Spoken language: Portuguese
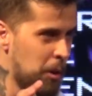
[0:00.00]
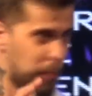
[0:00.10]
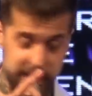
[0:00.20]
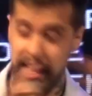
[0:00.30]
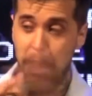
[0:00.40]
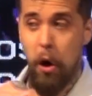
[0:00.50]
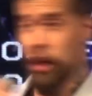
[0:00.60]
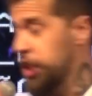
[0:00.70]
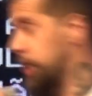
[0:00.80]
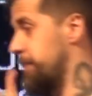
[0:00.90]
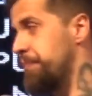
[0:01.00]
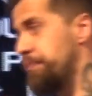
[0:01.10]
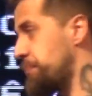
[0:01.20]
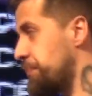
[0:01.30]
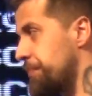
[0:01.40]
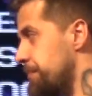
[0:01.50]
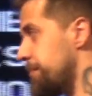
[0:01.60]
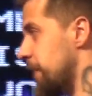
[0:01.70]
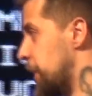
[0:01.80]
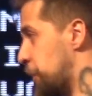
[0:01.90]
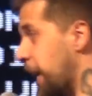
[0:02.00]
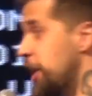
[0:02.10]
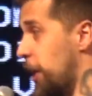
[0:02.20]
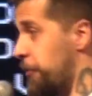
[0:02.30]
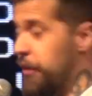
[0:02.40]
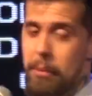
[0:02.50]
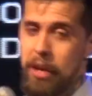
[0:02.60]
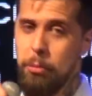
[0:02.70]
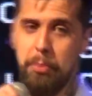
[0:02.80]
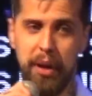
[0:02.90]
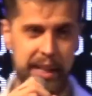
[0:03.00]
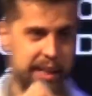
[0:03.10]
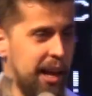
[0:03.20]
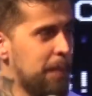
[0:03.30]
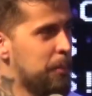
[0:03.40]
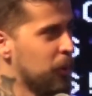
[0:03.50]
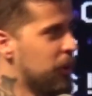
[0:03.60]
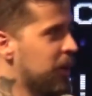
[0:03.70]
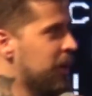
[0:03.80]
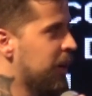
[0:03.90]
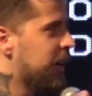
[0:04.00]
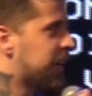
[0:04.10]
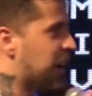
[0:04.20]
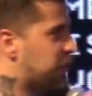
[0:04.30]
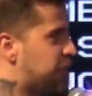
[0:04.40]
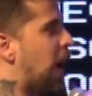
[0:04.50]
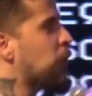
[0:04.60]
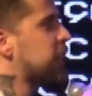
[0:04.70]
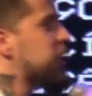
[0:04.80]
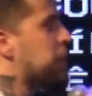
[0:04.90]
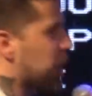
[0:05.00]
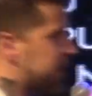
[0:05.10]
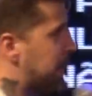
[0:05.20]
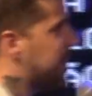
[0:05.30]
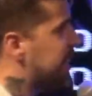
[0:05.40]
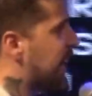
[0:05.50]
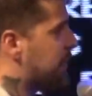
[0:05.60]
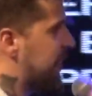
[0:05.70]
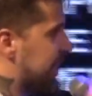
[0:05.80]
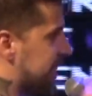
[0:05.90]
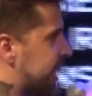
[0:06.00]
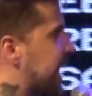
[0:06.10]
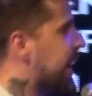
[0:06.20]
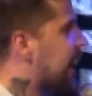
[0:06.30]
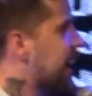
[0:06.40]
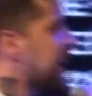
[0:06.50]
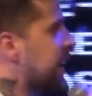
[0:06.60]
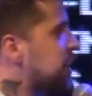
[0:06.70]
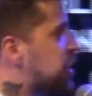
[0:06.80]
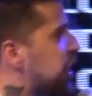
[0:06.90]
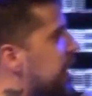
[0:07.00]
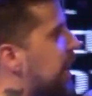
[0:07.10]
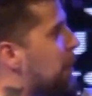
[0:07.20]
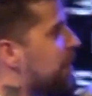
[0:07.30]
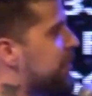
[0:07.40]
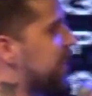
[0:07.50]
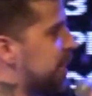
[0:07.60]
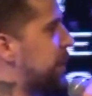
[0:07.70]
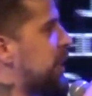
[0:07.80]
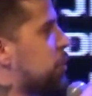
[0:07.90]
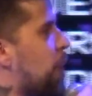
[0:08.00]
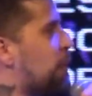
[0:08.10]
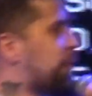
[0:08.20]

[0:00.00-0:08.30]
Pois tem hoje gente afirmando, por exemplo, que a falta de prosperidade financeira indica uma vida espiritual